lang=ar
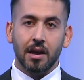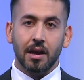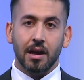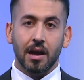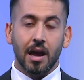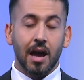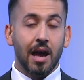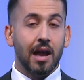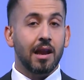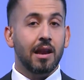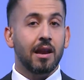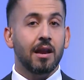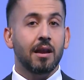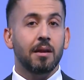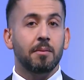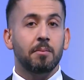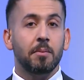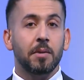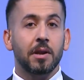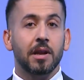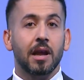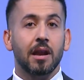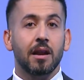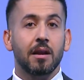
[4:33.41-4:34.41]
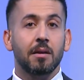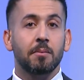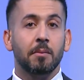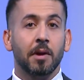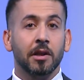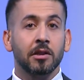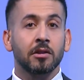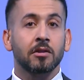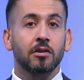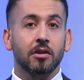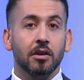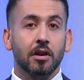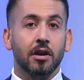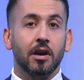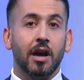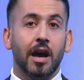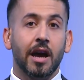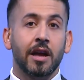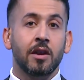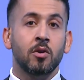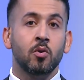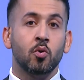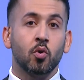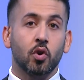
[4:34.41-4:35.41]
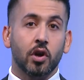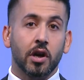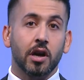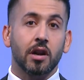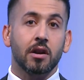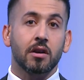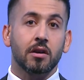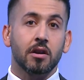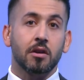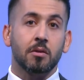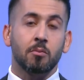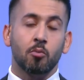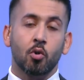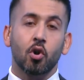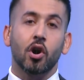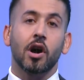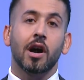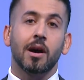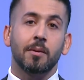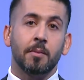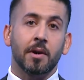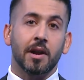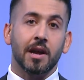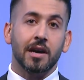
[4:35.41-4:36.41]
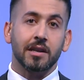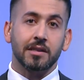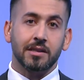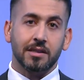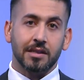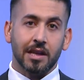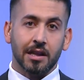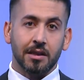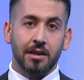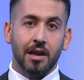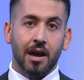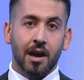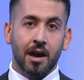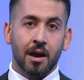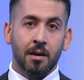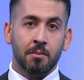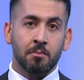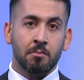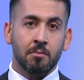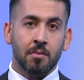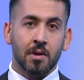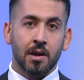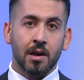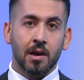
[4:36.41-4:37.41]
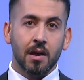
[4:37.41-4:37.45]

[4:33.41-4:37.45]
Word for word: هل من المنطق أن نكرر مغامرات صدام